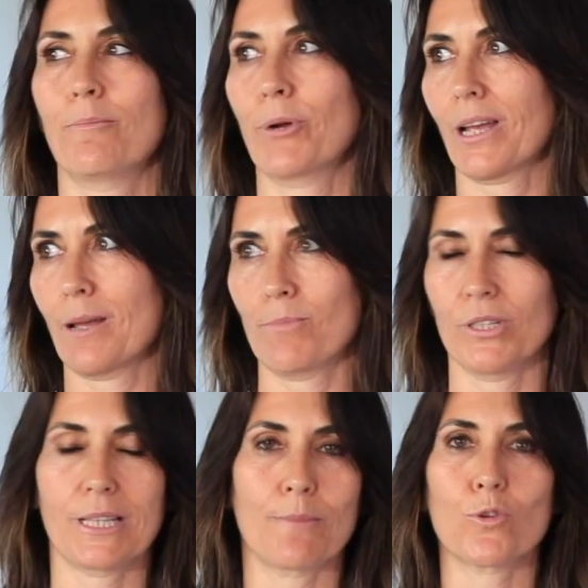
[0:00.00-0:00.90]
Por ejemplo,
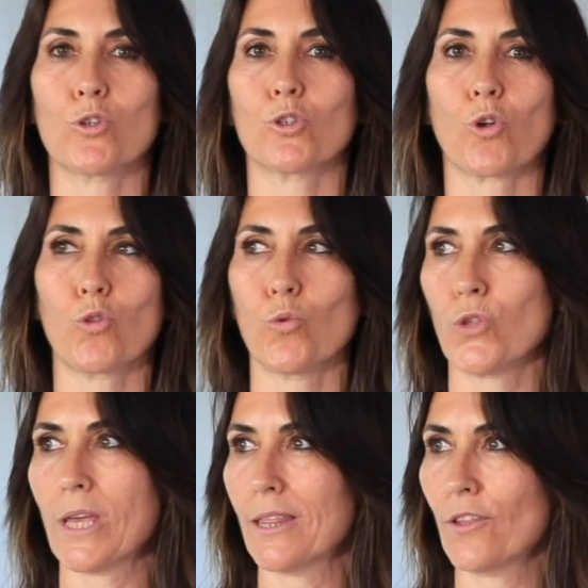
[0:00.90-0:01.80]
estamos
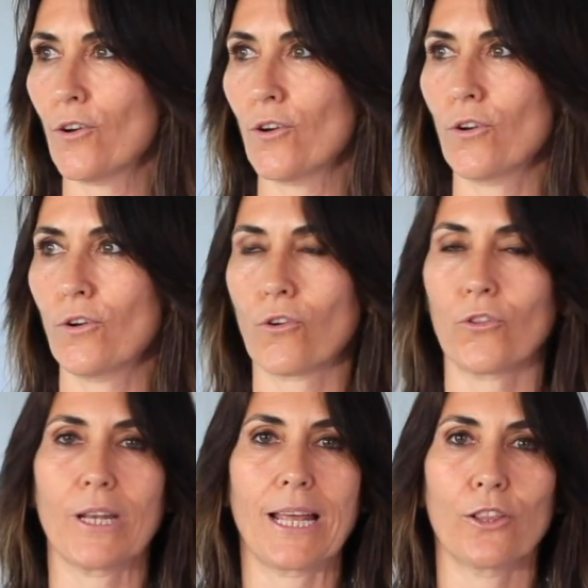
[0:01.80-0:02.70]
conduciendo,
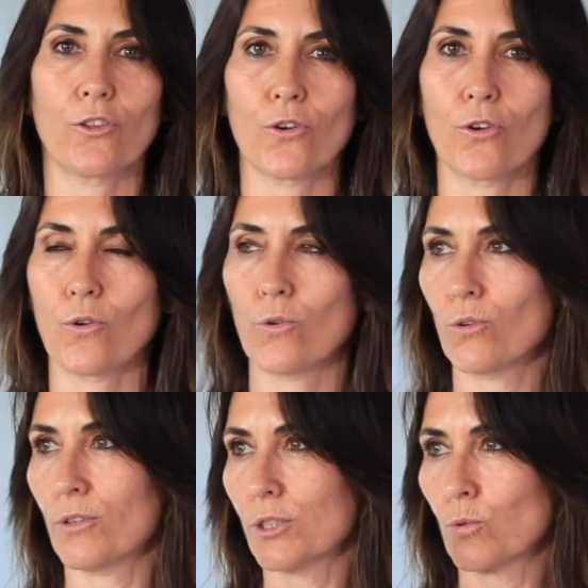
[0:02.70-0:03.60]
cocinando
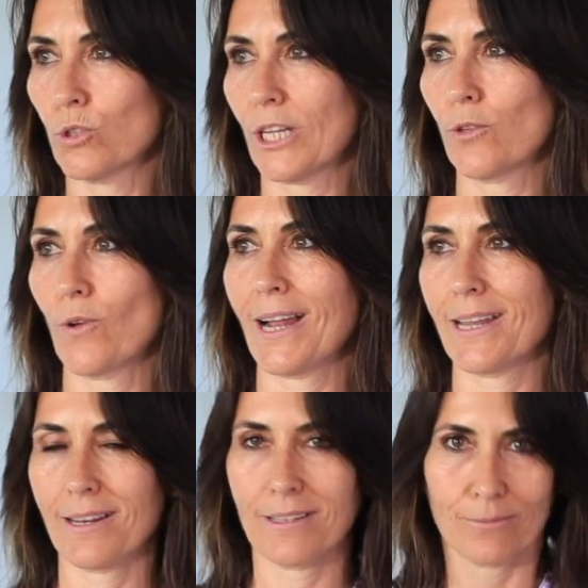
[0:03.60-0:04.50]
o escuchando a
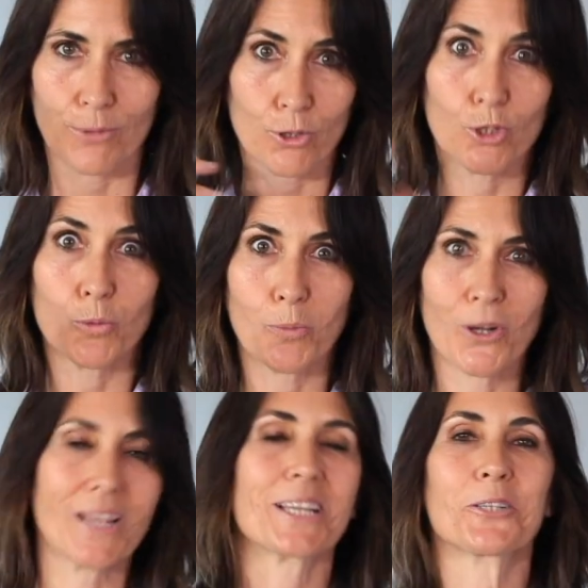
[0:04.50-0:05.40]
alguien, bueno, se
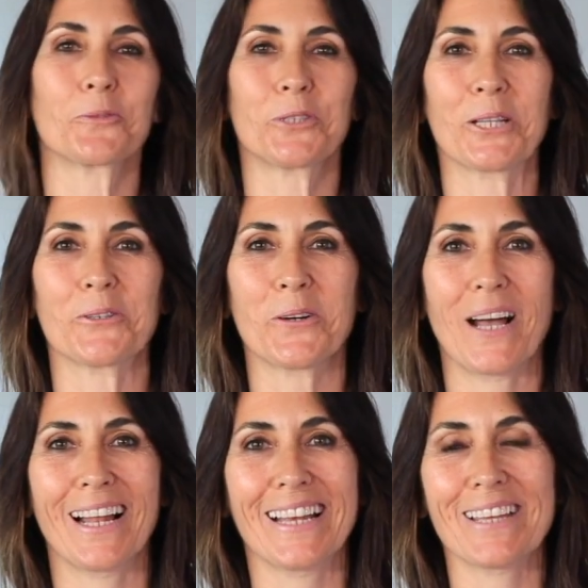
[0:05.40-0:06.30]
supone que escuchando
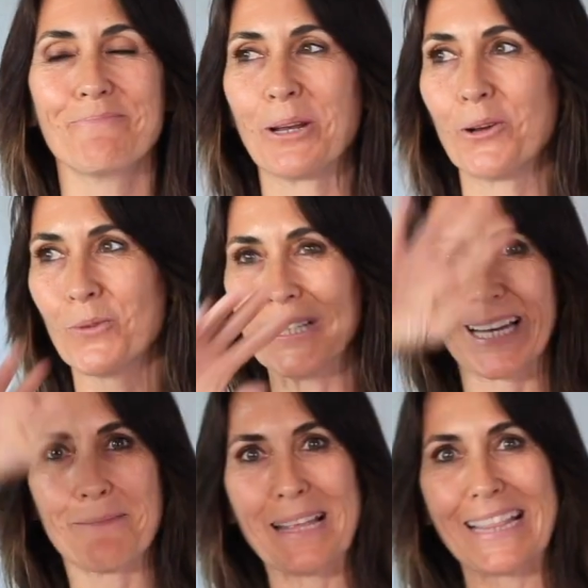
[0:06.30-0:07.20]
a alguien, pero
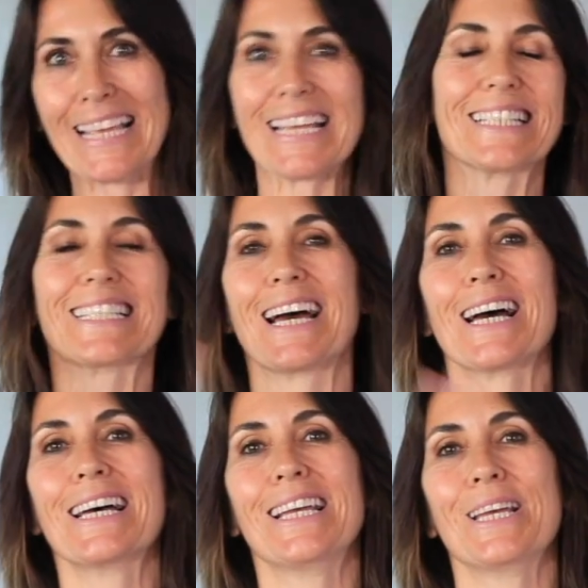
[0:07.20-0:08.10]
nuestra mente
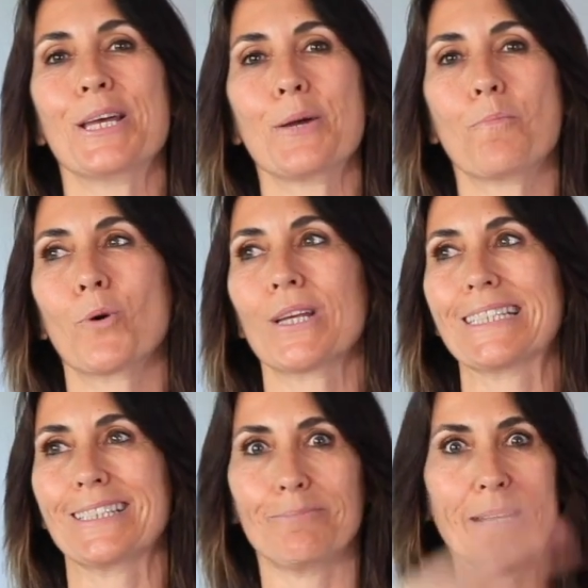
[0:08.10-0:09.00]
está
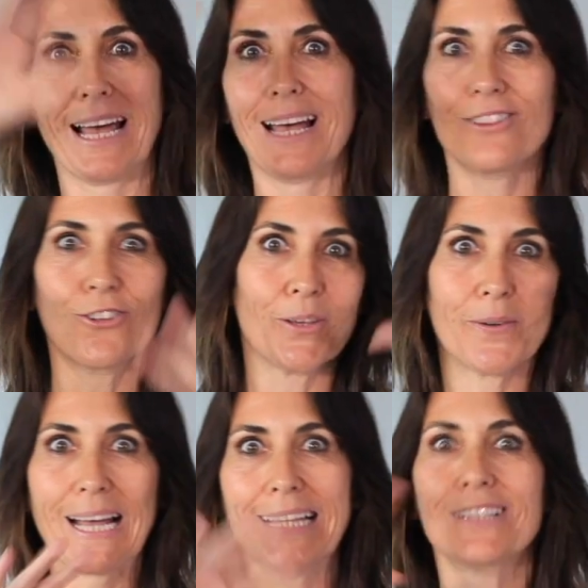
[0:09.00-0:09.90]
pues viajando,
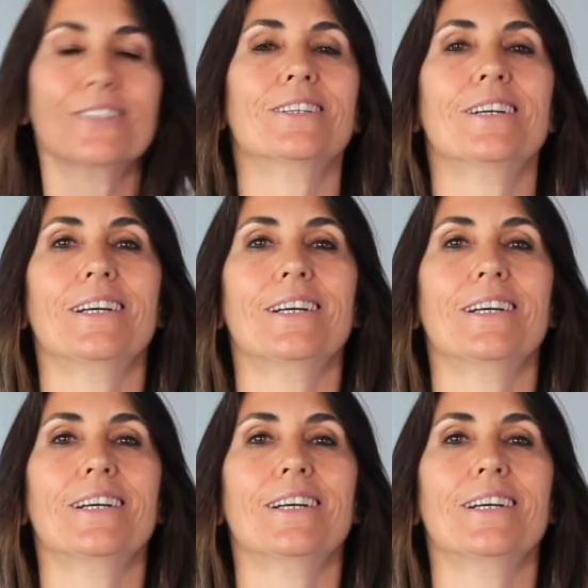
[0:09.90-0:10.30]
divagando,